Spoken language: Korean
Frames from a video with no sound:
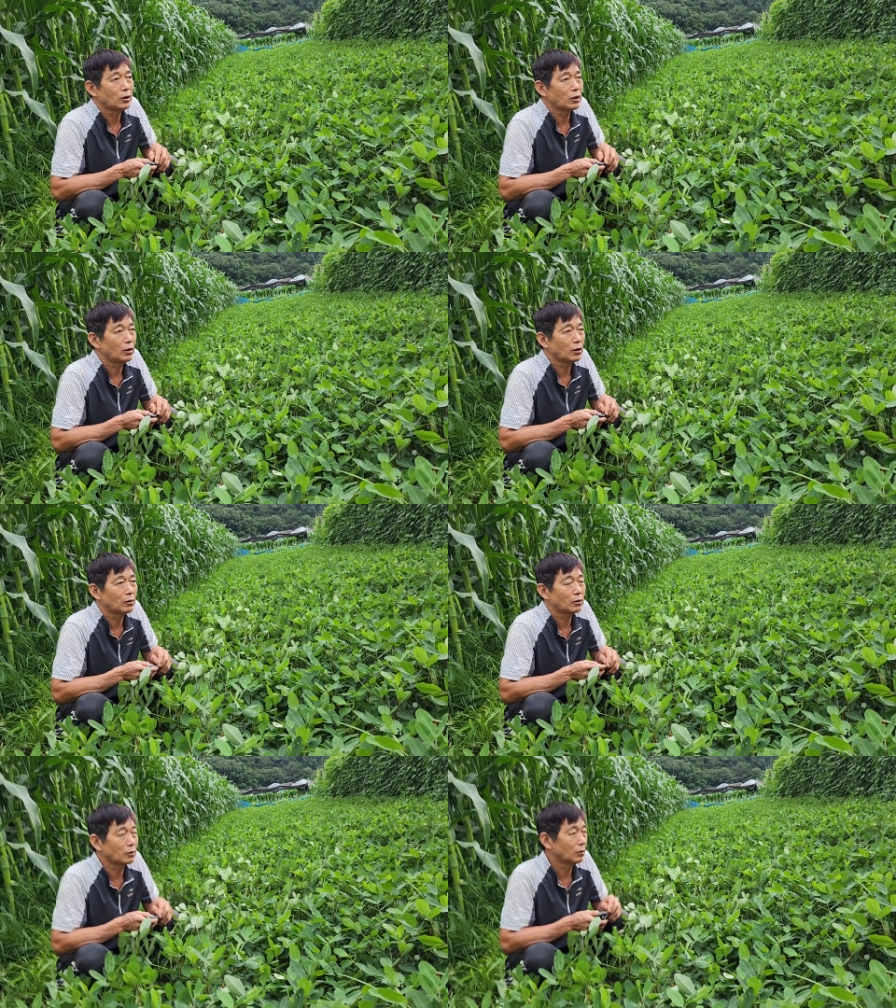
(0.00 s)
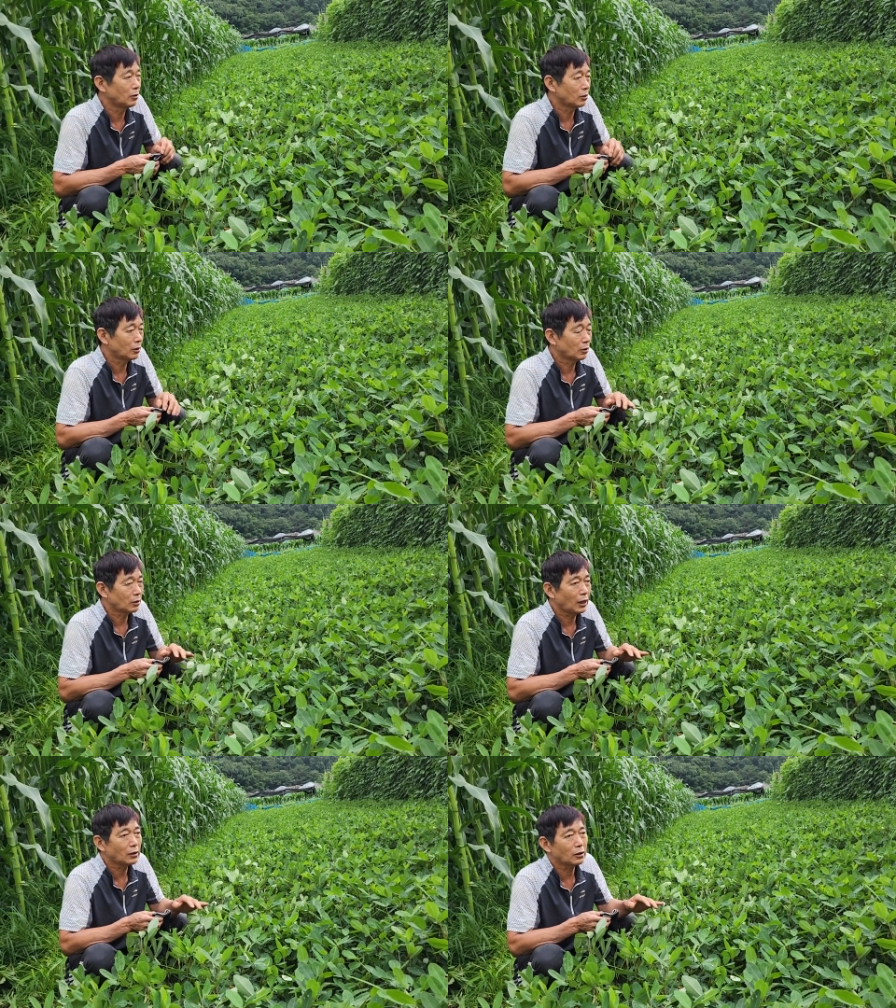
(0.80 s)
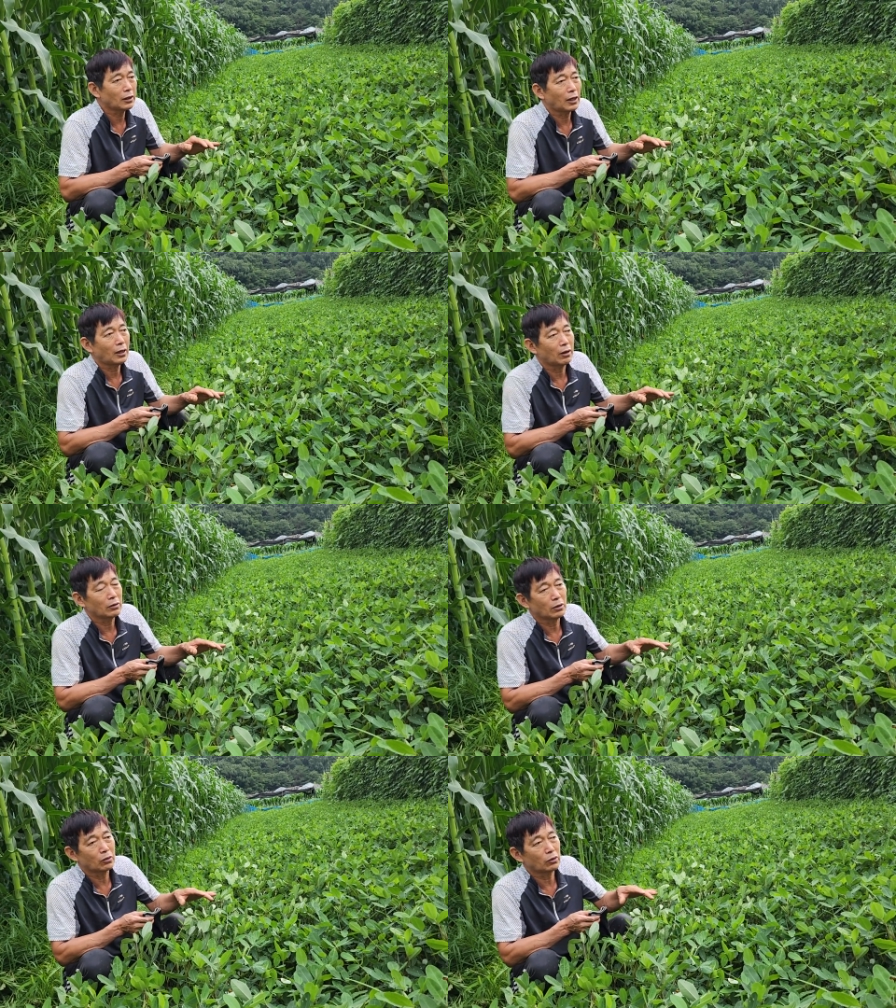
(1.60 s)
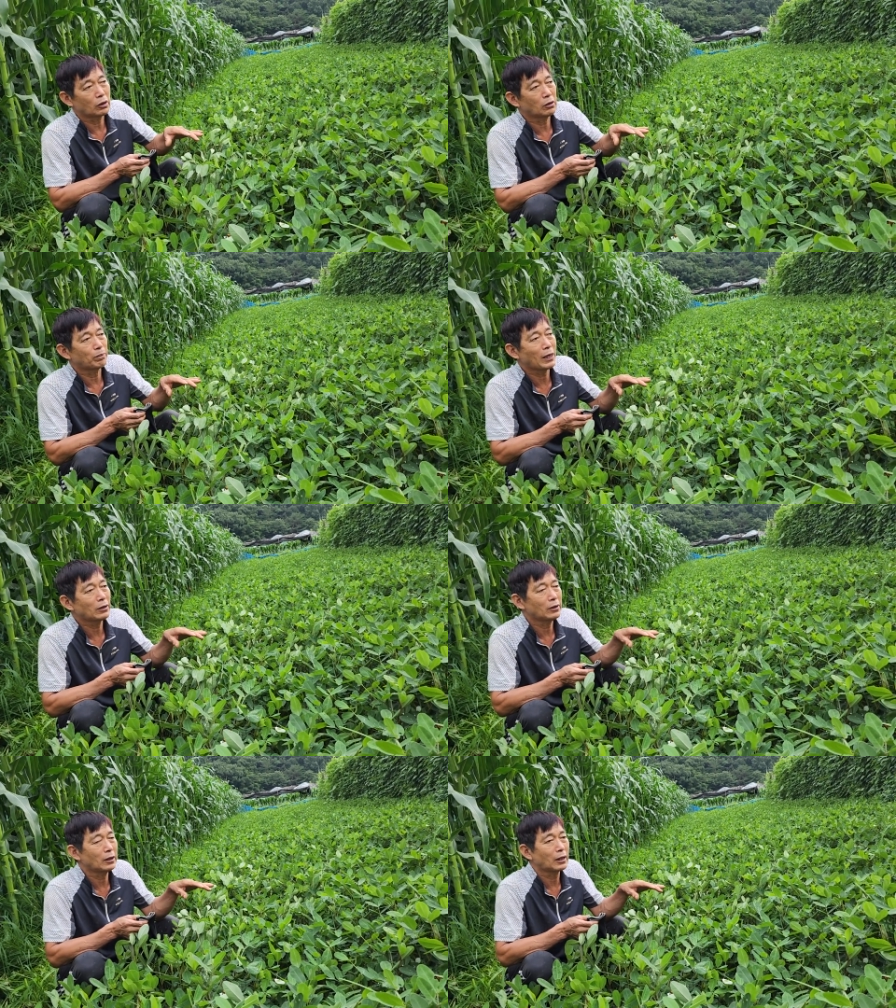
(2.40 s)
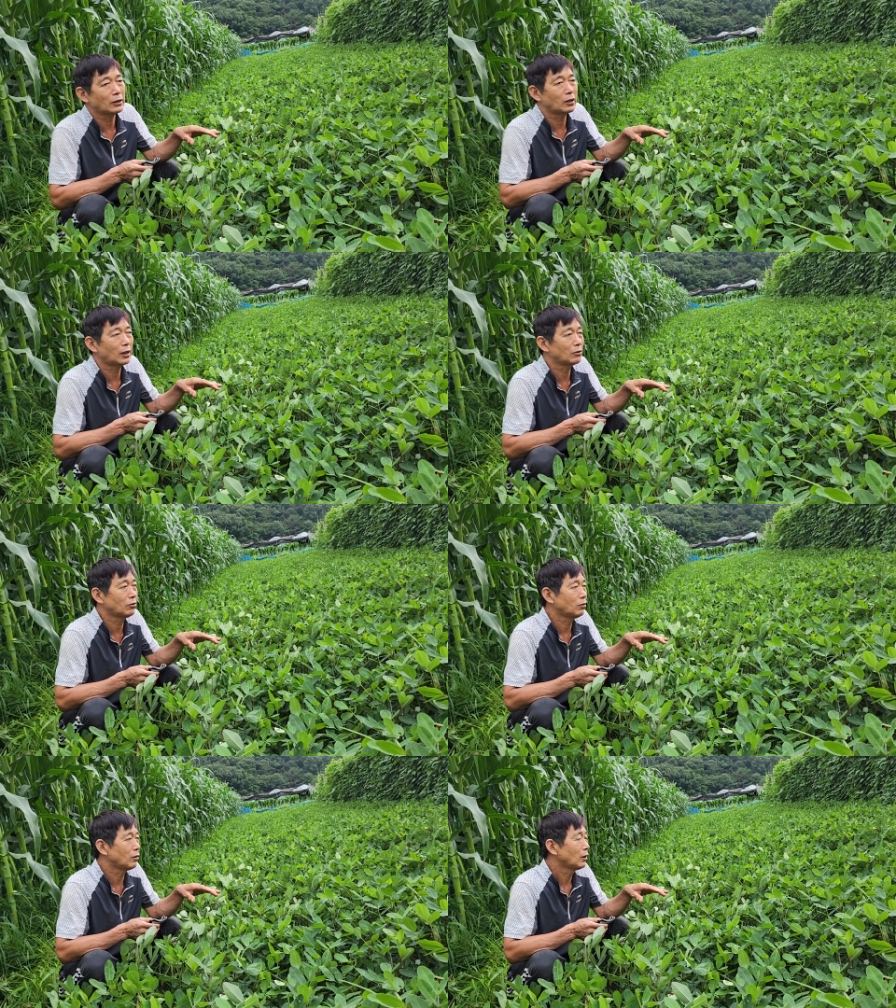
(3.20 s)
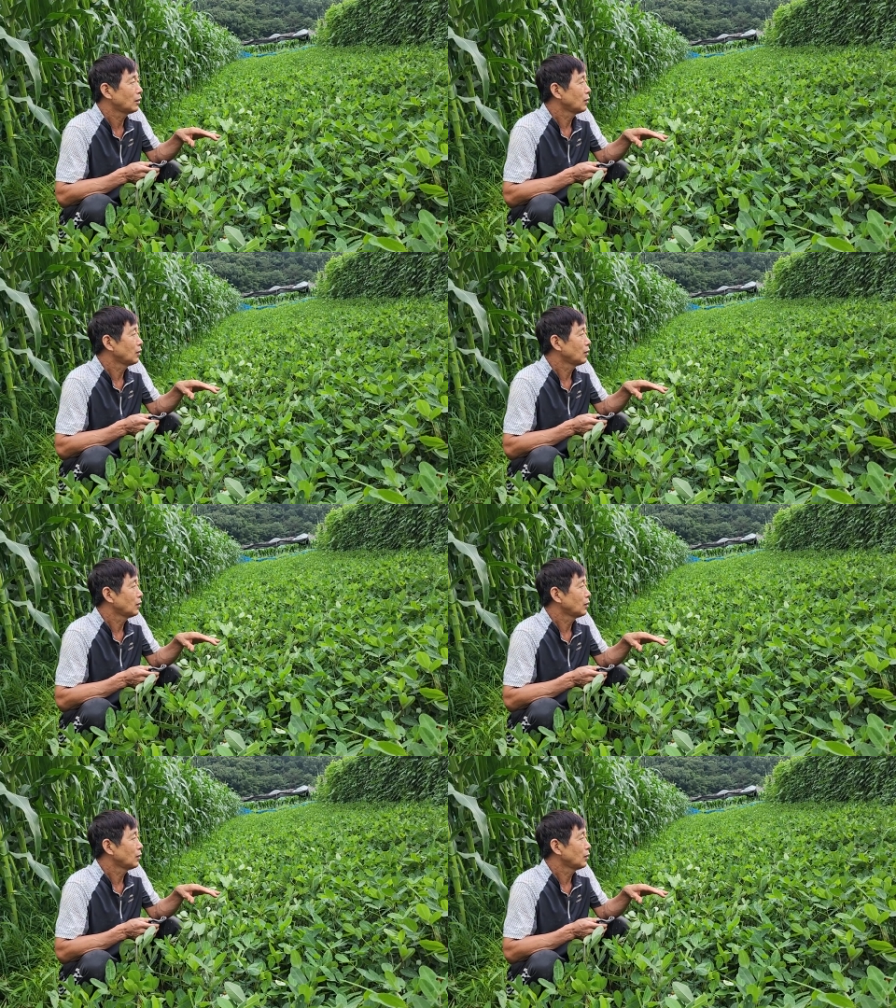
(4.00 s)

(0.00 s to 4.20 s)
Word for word: 이제 그 텐트나 이제 그렇게 이제 파는 데 가셔가지고